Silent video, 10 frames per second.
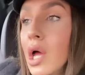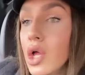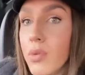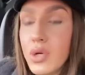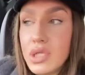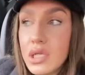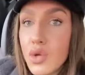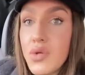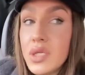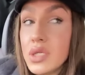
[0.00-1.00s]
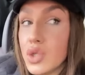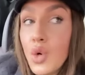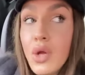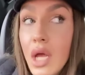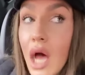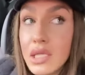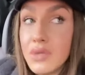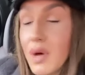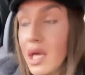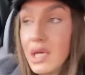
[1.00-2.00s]
но ну, просто наслушавшись истории от
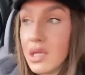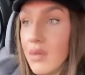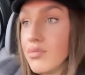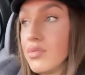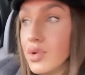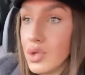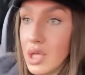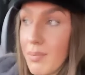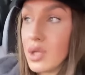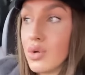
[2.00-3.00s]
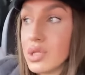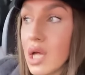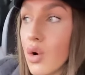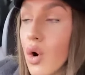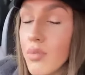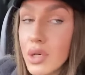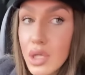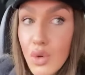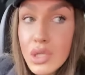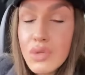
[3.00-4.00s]
своих там друзей, подруг, знакомых
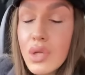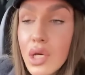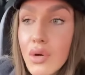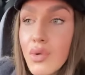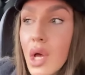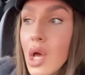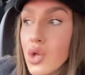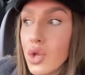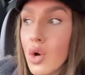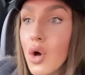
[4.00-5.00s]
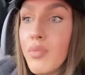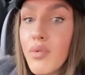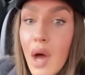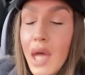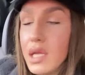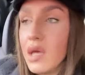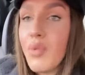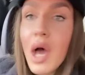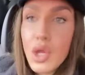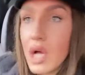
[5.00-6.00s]
и родственников, что такое бывает, и
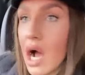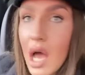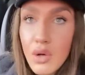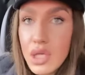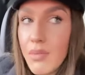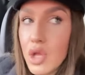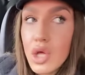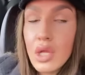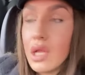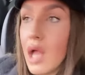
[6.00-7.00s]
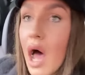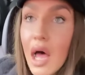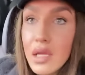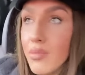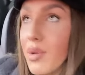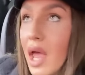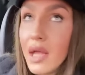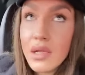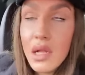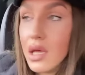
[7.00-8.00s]
неважно, какая у тебя машина, Лада,
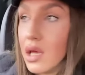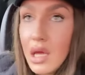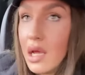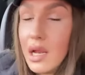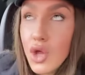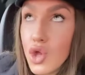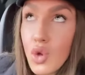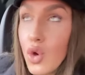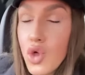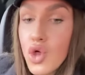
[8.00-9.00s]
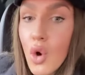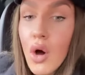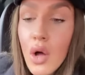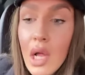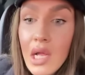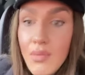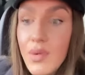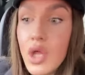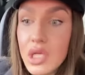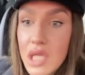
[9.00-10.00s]
Бентли или что еще,
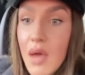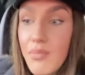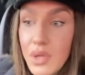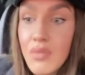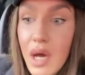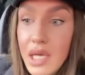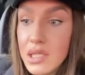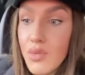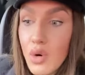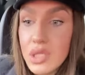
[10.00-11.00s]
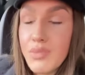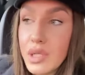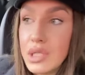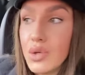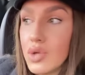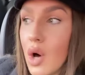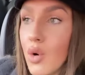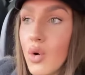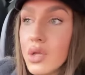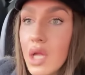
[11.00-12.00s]
мыши, сами понимаете, могут заползти куда
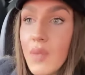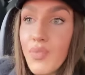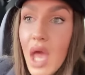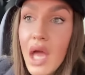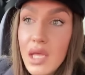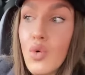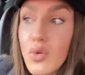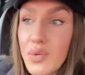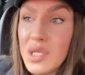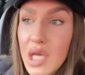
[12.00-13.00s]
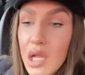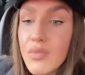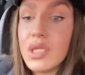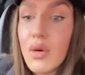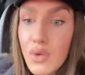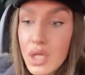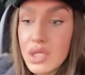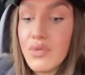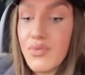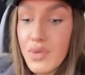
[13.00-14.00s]
угодно, и они бегут в целом и
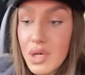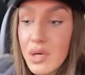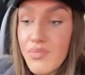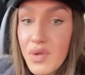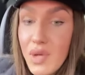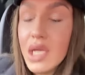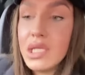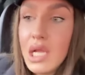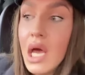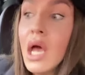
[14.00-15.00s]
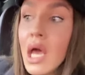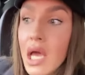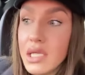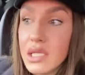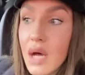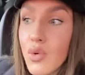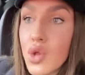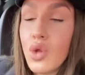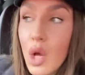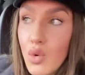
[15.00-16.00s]
заводятся в э, двигателе из-за того,
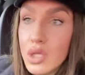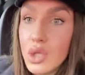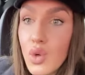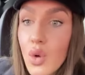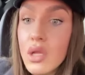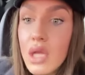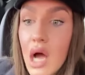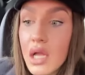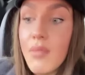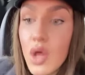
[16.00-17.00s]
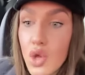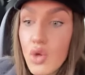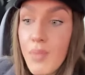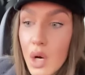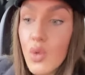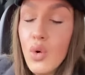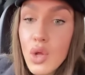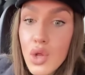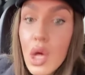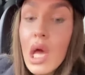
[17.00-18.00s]
что на улице холодно, а когда машину
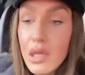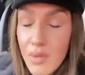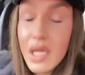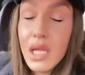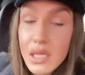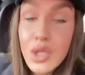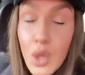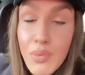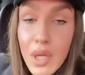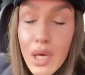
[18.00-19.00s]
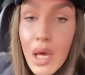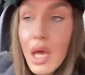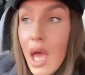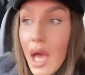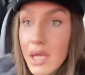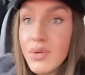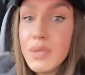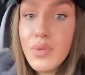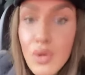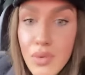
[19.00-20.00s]
паркуешь, двигатель-то теплый, и они в
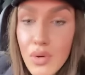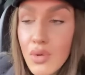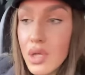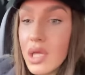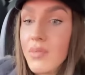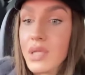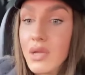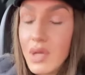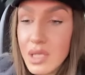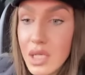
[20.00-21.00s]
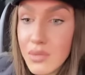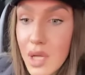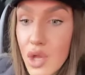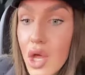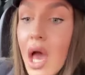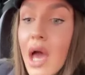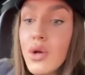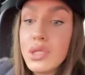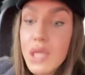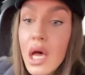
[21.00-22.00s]
тепло бегут, и там, соответственно,
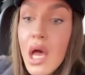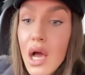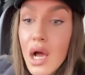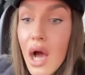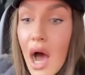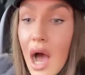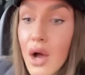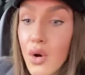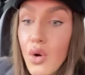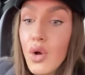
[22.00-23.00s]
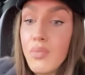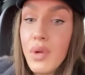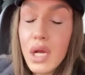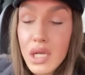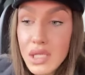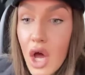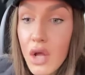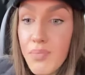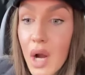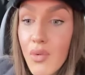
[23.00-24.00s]
размножаются, какают,
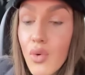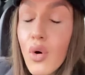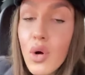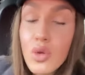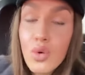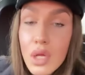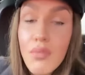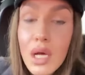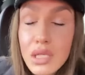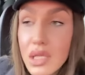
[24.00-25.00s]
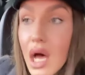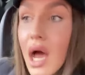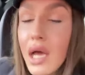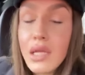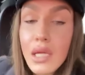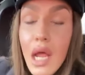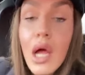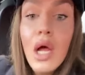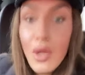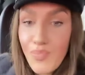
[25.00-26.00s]
перегрызают проводку, тормоза и так далее.
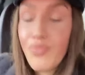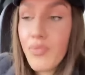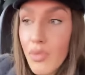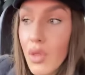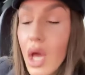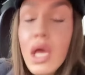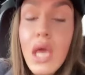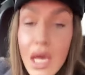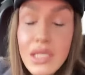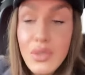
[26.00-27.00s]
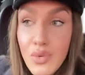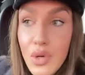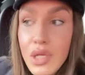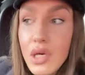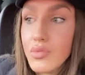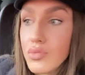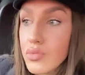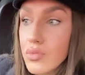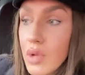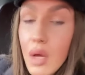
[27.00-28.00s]
Я сегодня
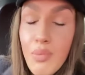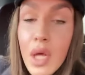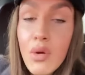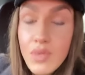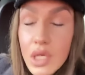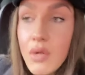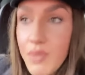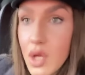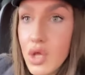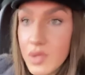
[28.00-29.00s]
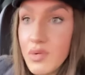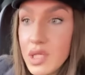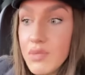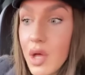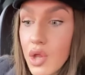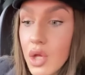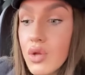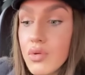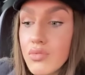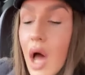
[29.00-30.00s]
первым делом, прежде чем завести
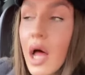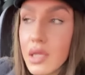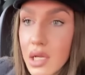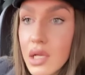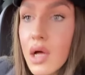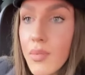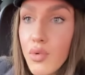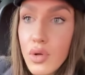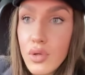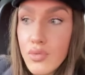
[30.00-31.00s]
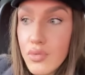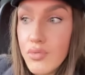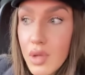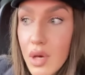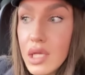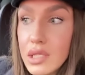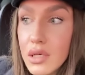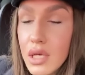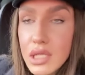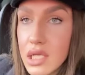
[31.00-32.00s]
машину, открыл капот.
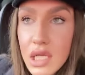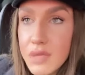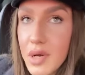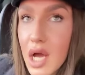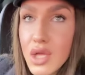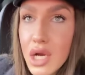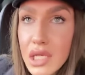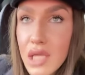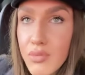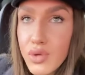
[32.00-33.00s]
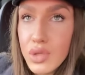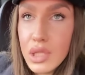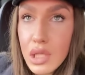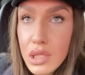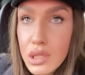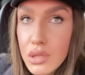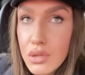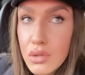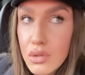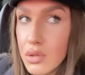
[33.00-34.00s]
Понимаете? Интересно, я теперь каждый раз так буду делать?
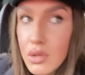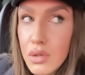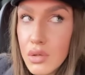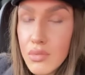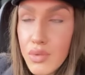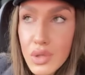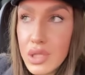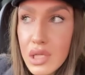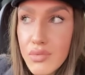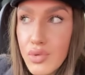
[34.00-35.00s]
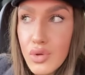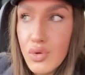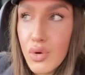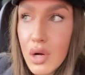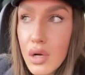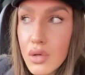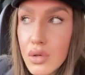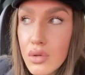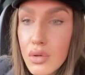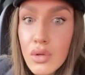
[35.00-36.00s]
Просто это будет дурка.
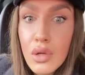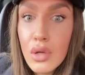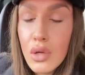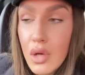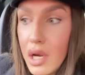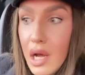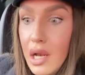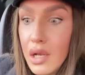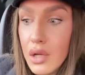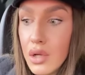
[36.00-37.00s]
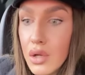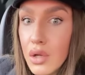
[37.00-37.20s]
Реально.